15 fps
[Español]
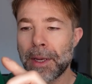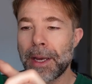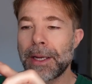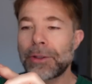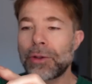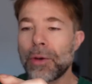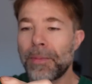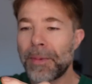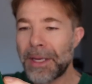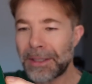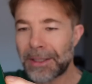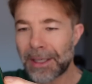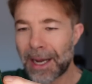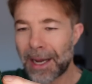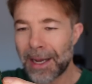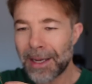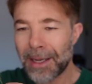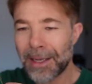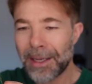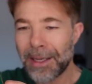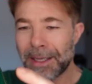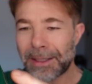esto pincha.
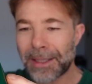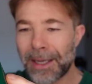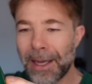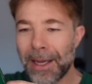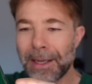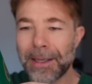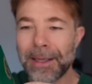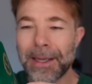Y es que